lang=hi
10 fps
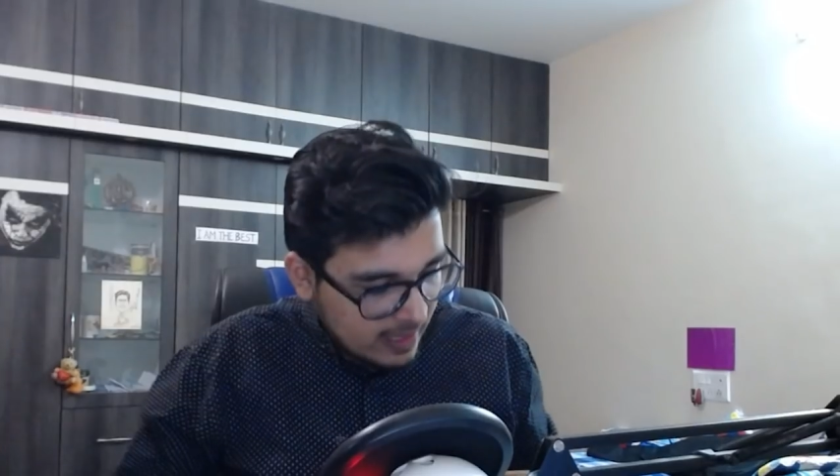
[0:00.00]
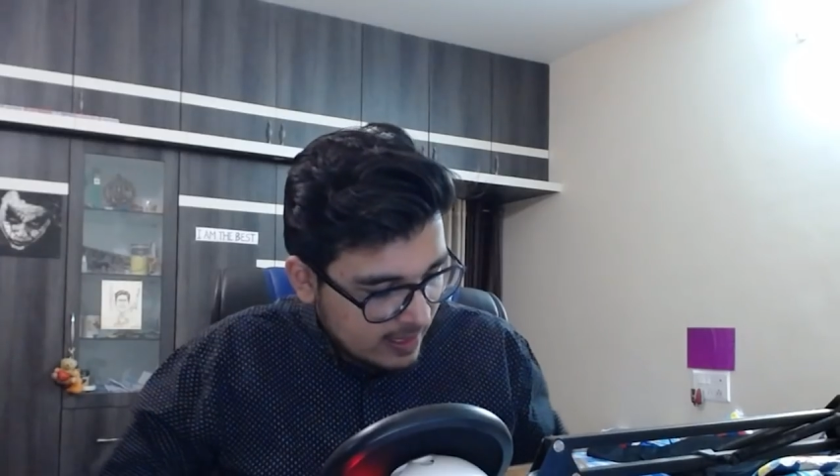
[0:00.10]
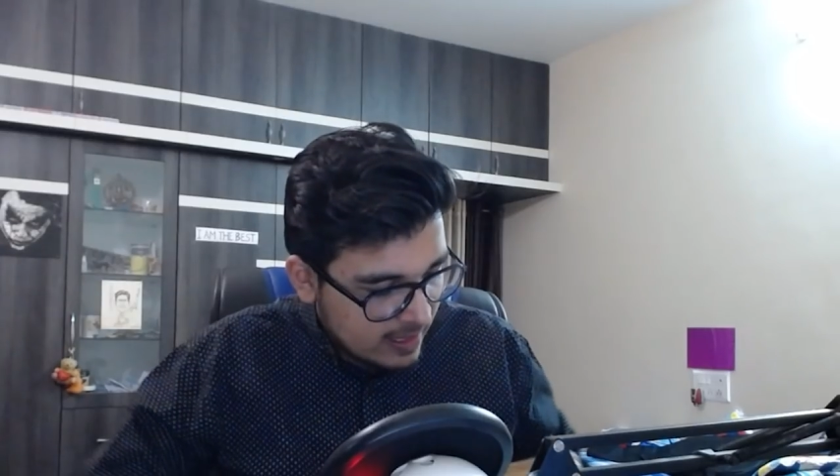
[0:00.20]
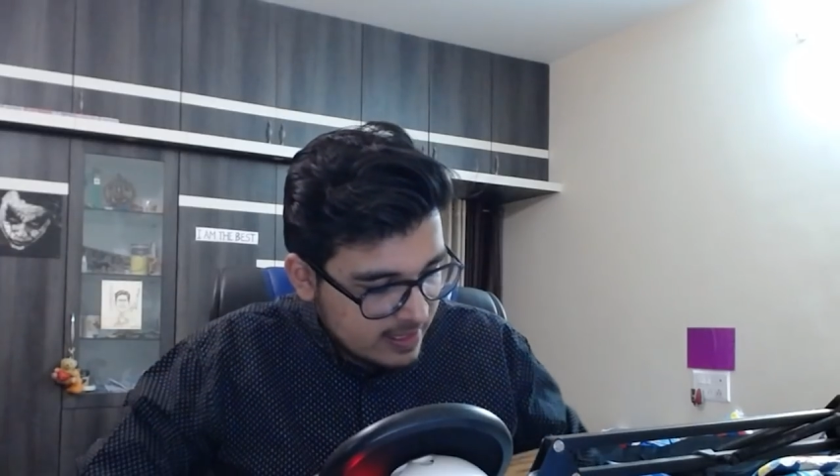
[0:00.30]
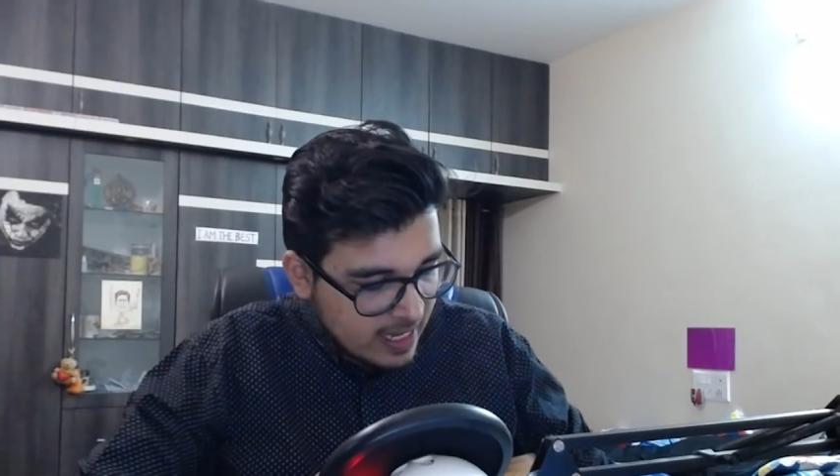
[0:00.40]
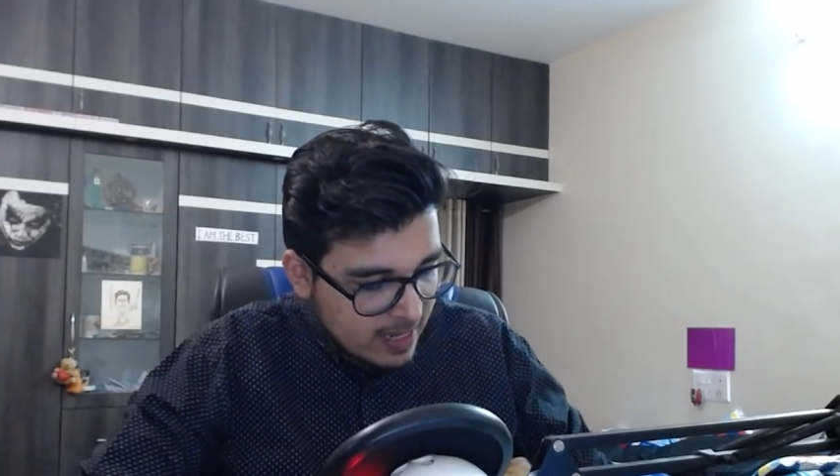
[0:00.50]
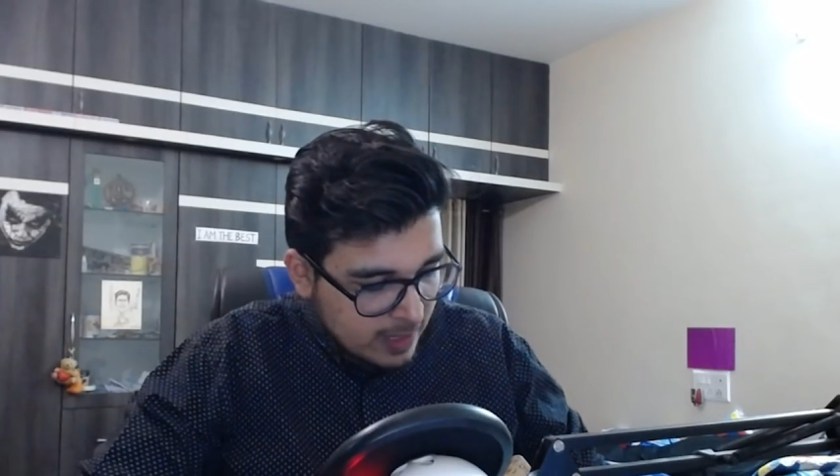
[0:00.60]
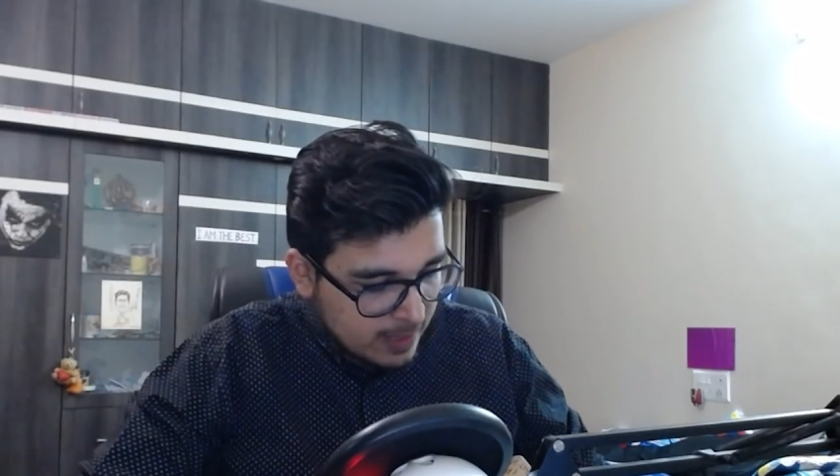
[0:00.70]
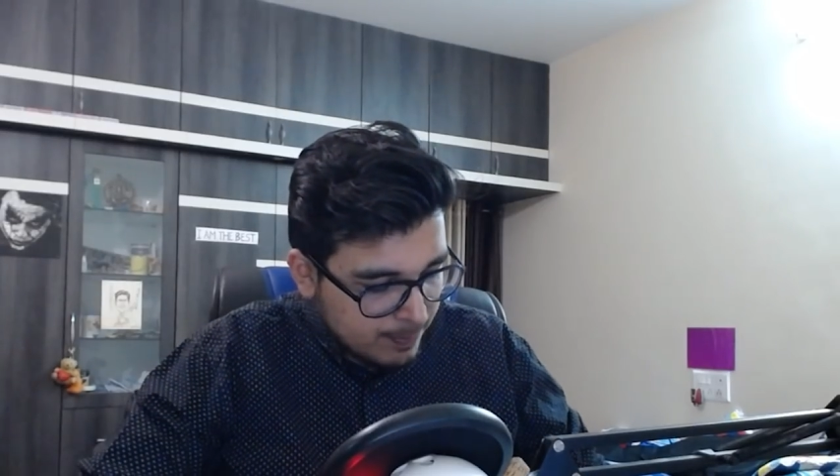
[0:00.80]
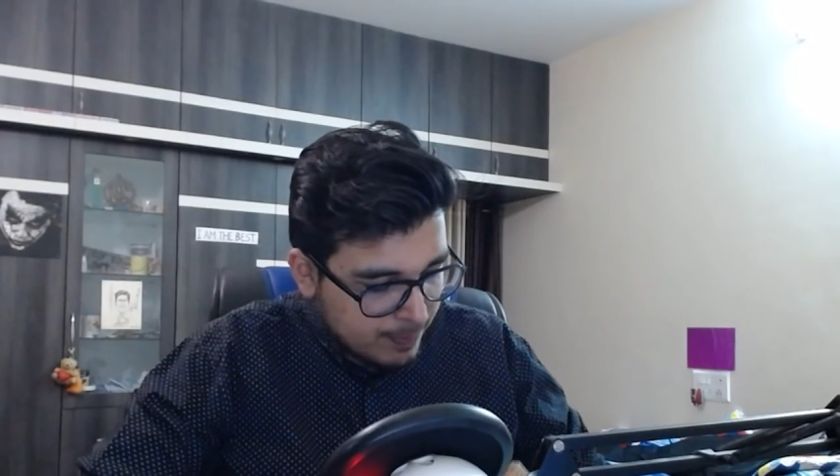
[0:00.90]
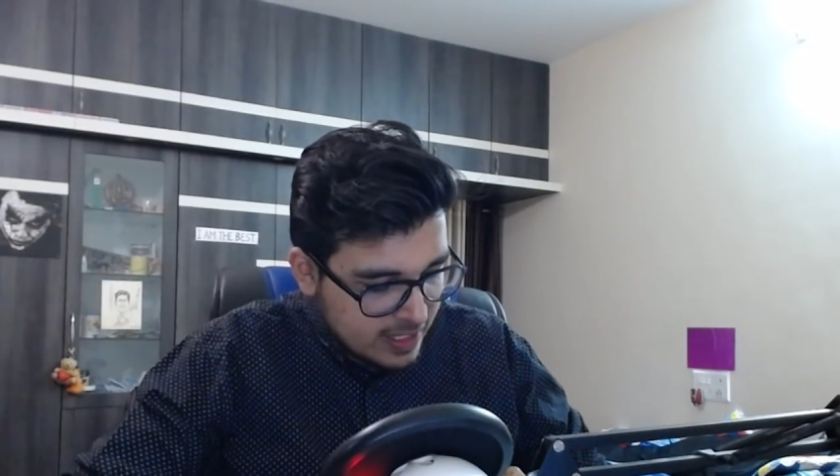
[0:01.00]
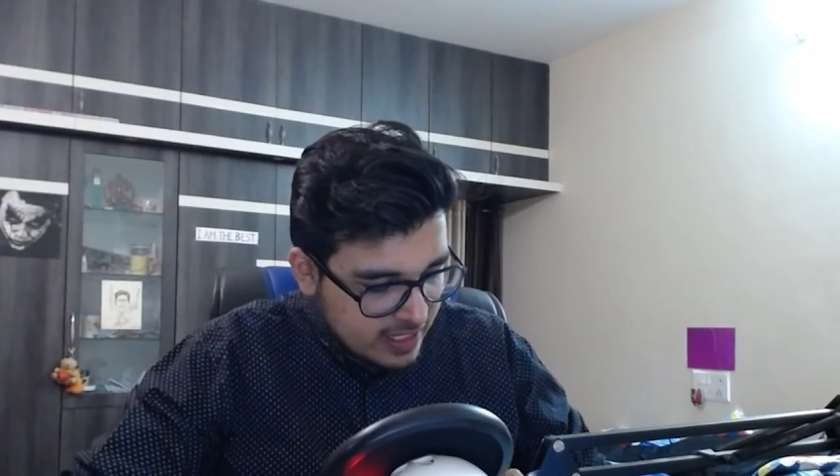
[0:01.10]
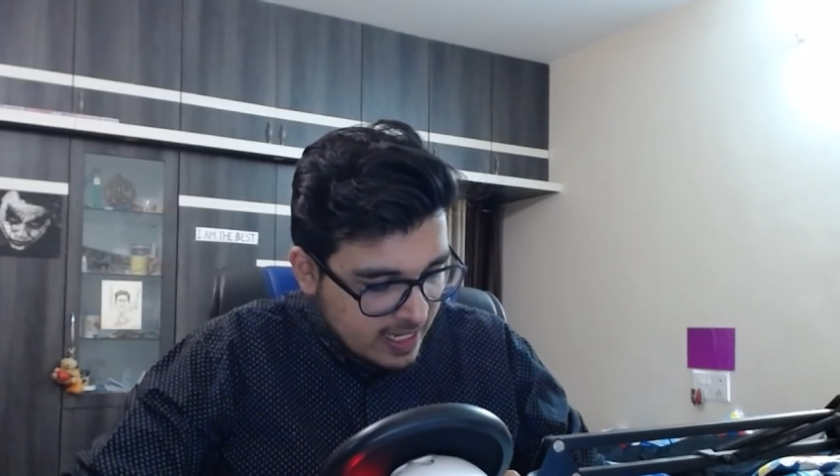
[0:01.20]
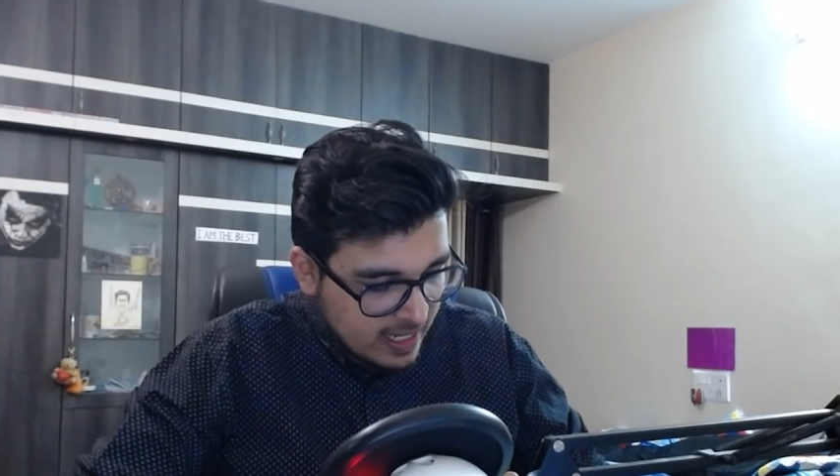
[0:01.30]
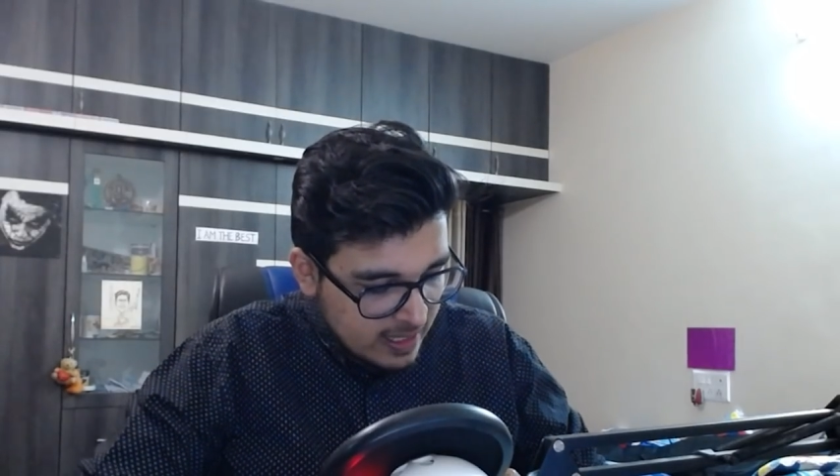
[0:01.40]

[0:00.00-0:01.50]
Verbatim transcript: काटा जाए मेरे बेटे